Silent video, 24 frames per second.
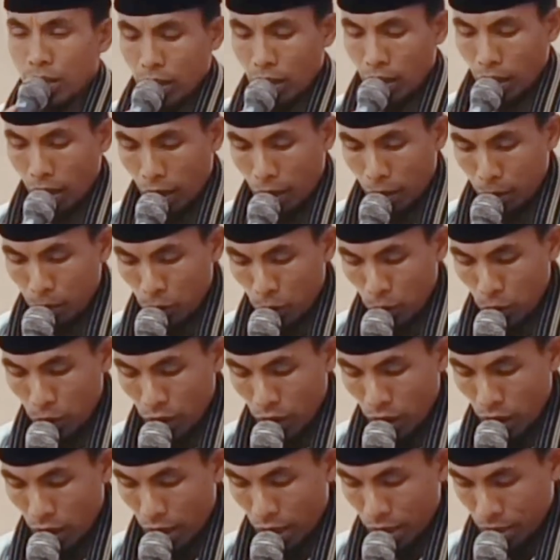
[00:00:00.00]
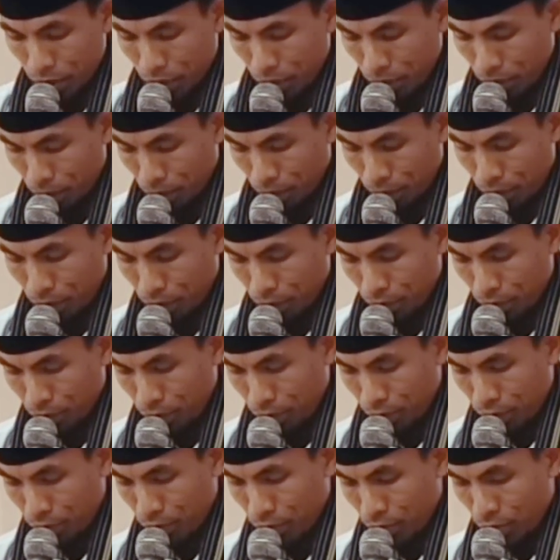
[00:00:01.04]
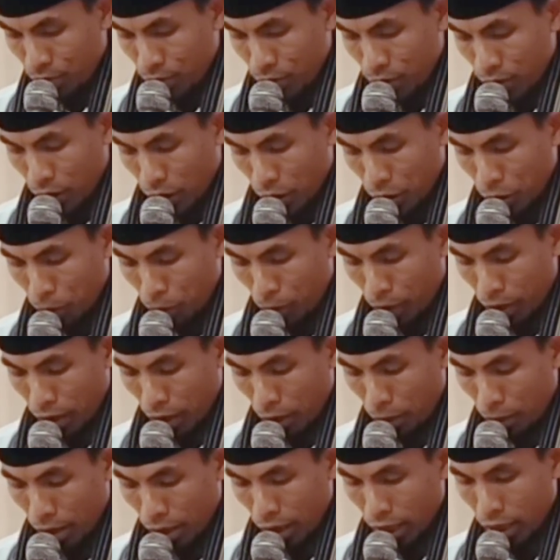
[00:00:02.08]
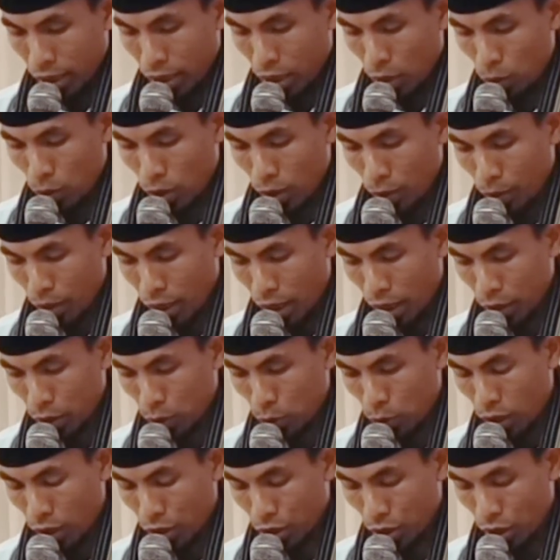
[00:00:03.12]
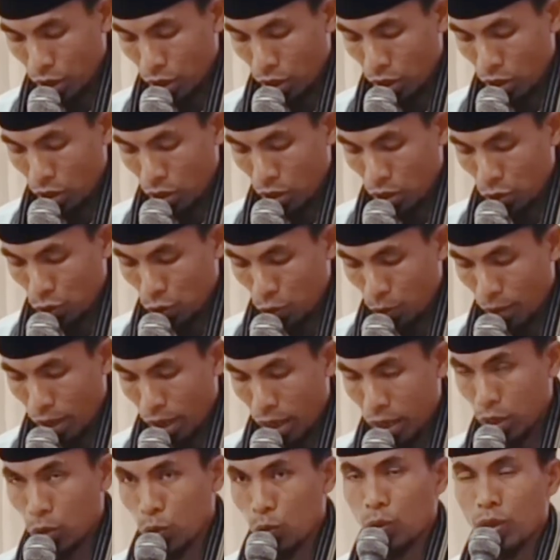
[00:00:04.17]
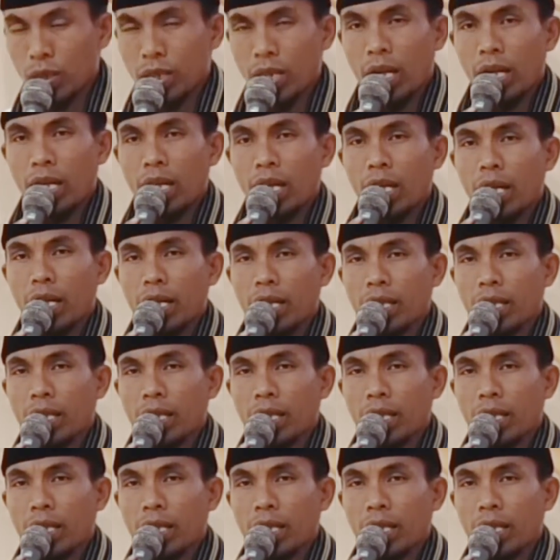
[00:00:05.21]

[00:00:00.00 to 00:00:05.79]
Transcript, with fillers: Alhamdulillah kesempatan mangken kau leben ajunan sareng Allah Subhanahu wa taala